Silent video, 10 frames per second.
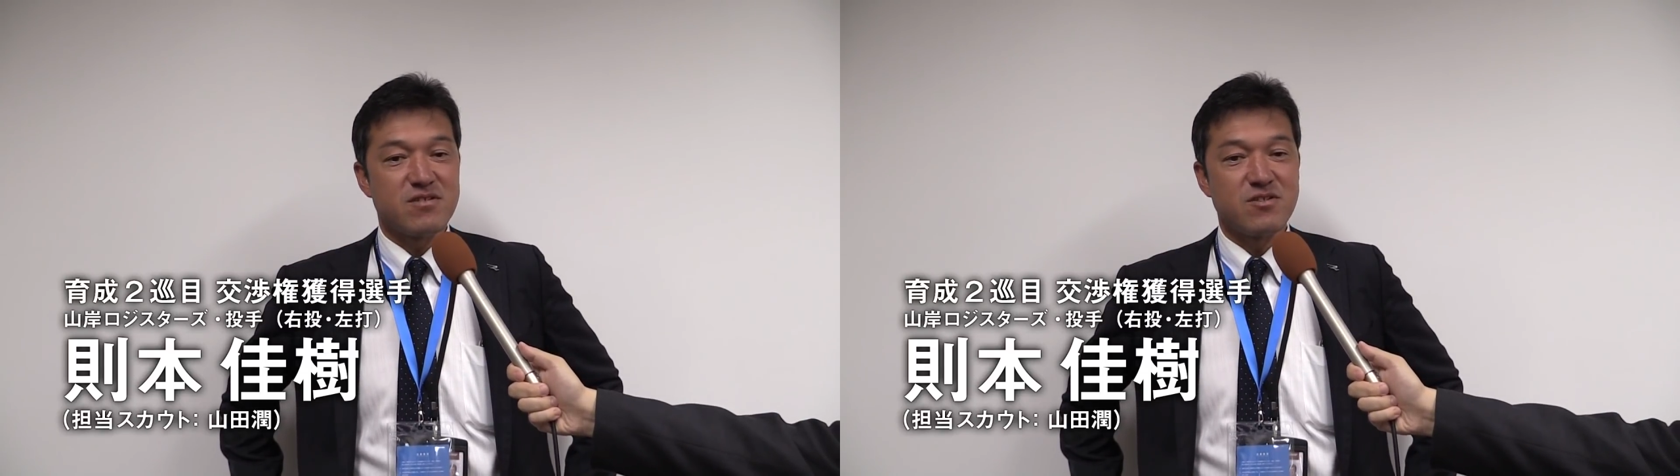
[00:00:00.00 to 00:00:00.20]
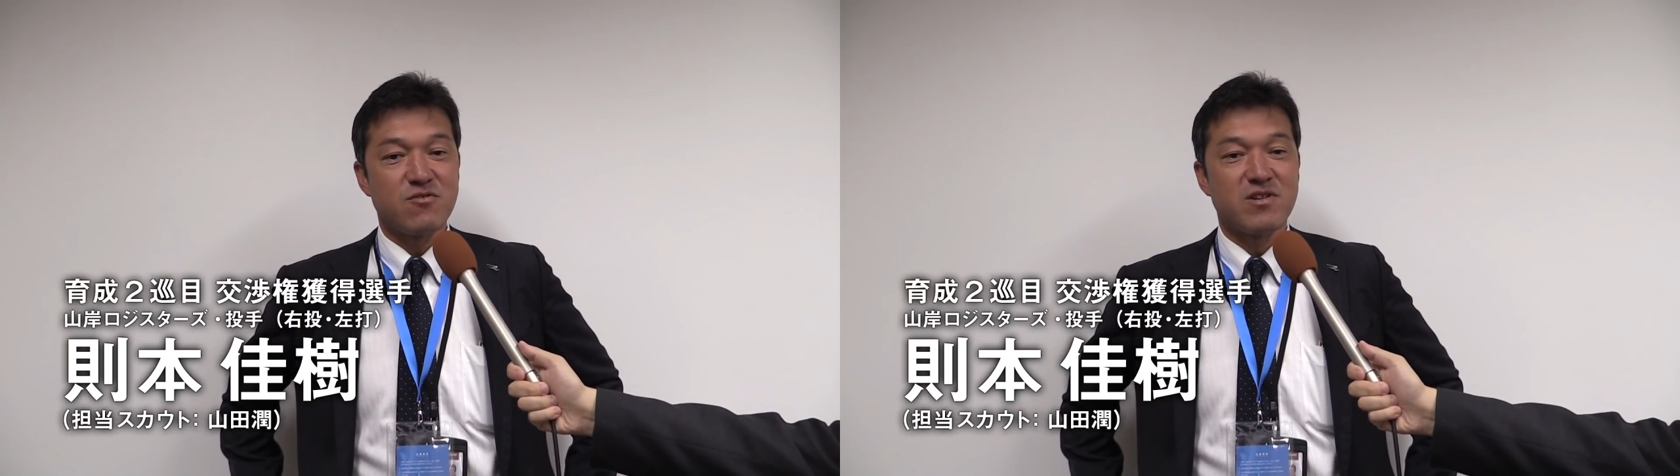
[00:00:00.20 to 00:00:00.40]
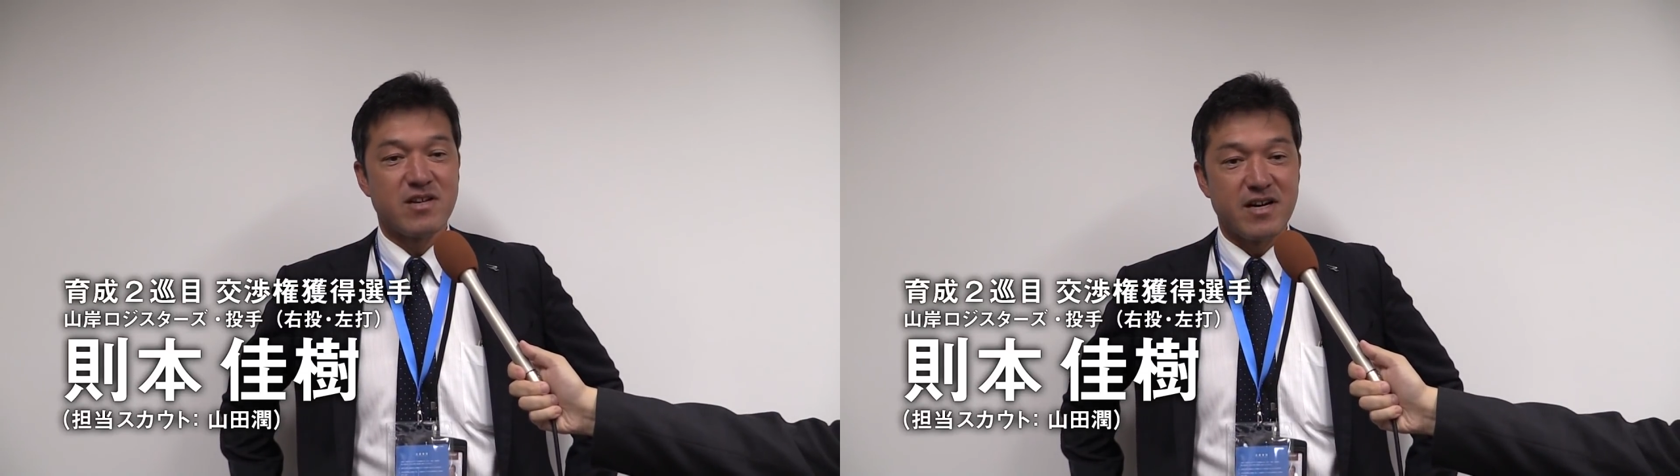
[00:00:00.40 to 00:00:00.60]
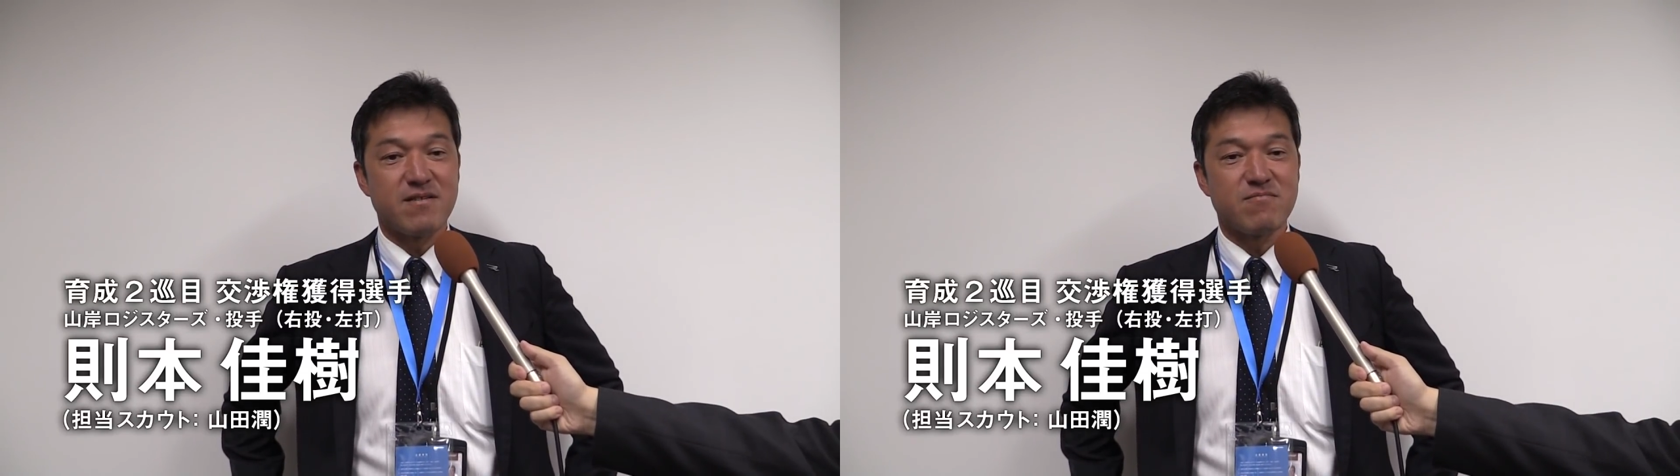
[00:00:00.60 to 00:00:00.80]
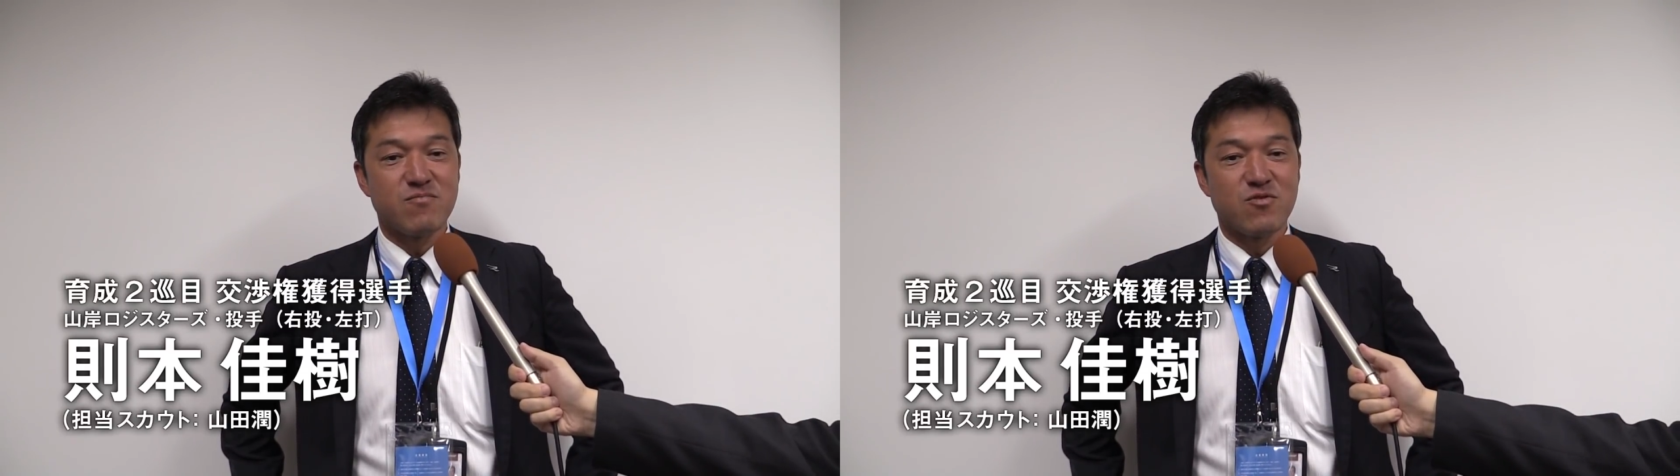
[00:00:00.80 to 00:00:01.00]
いろいろな
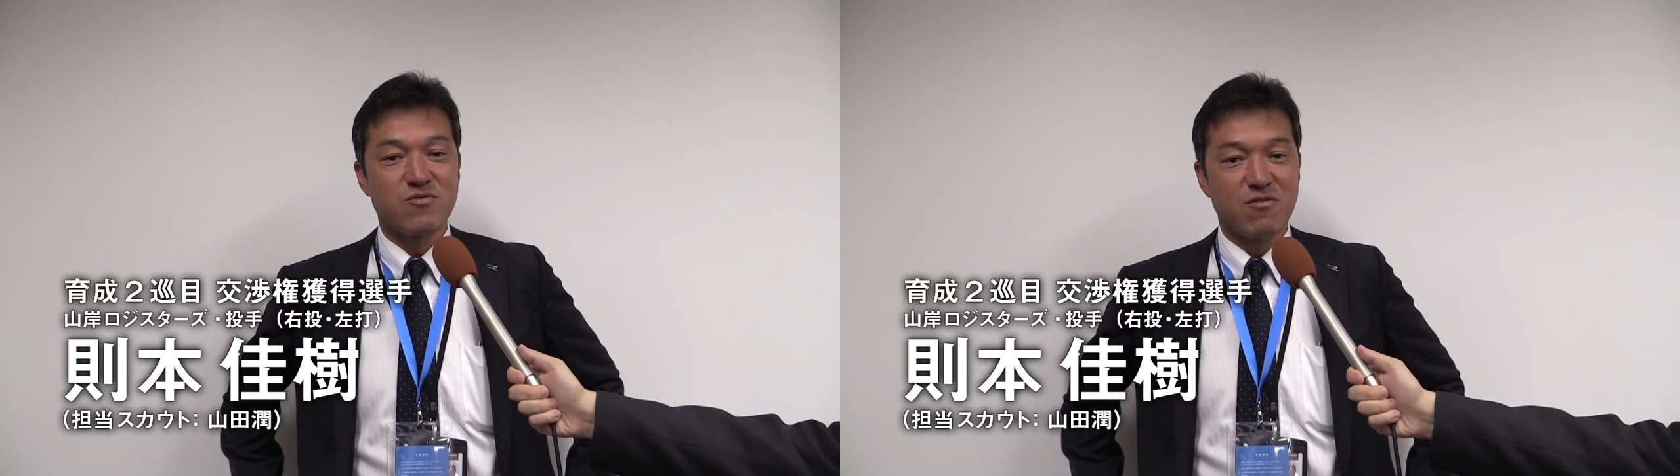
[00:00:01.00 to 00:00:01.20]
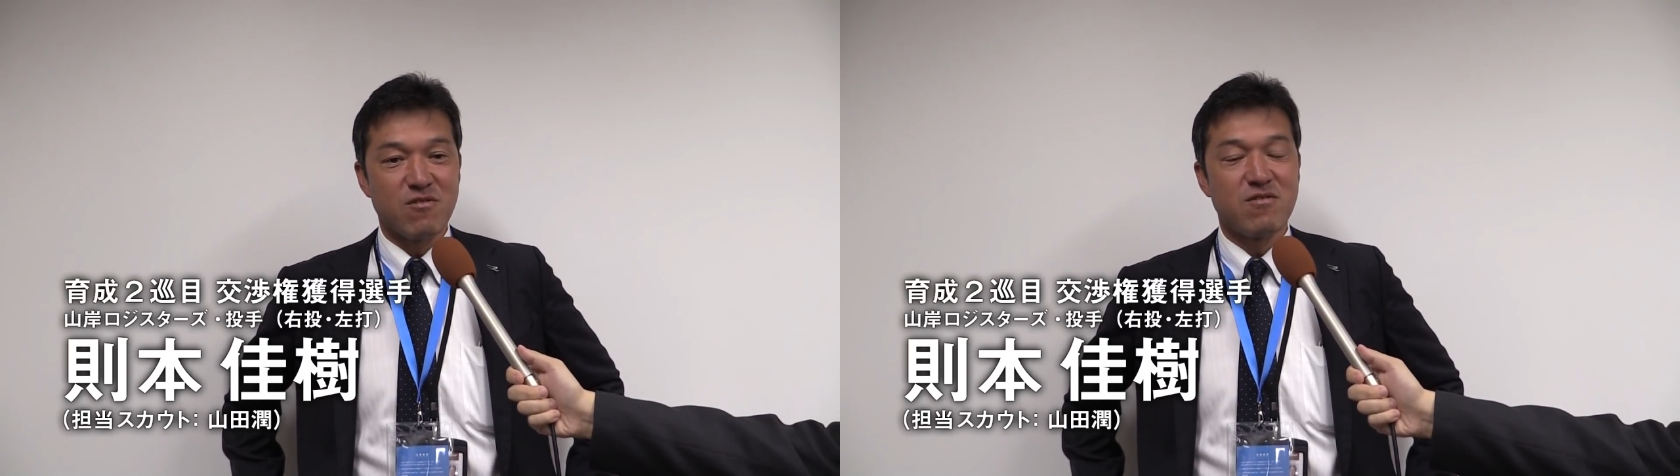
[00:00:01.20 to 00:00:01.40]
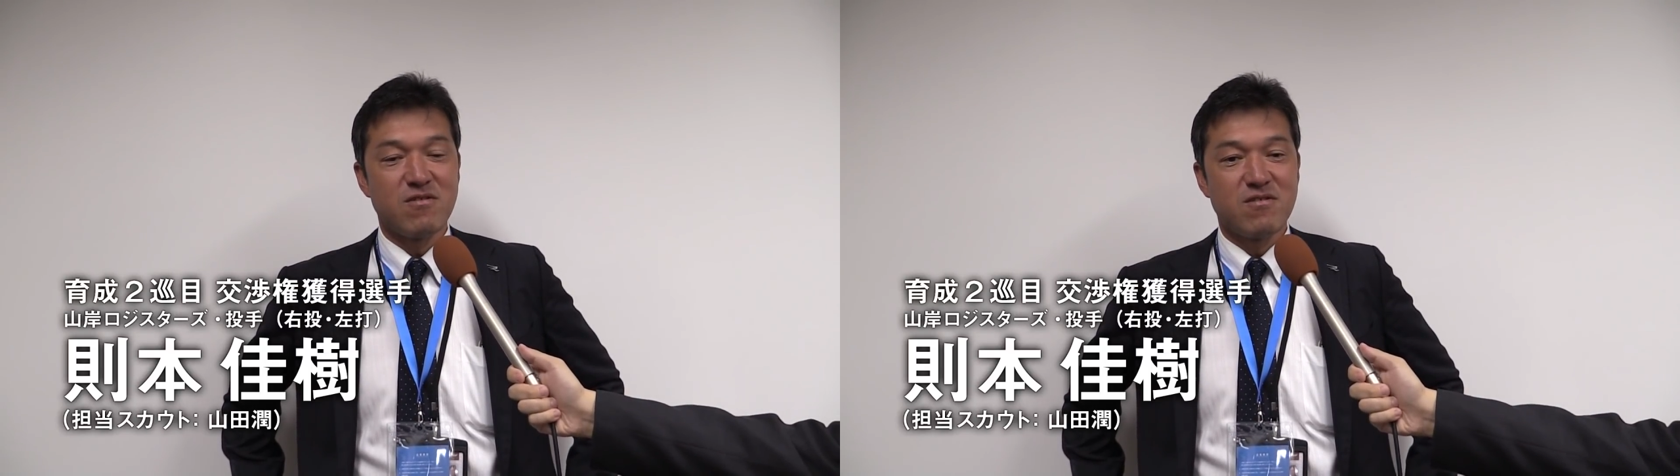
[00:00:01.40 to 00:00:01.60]
ボールを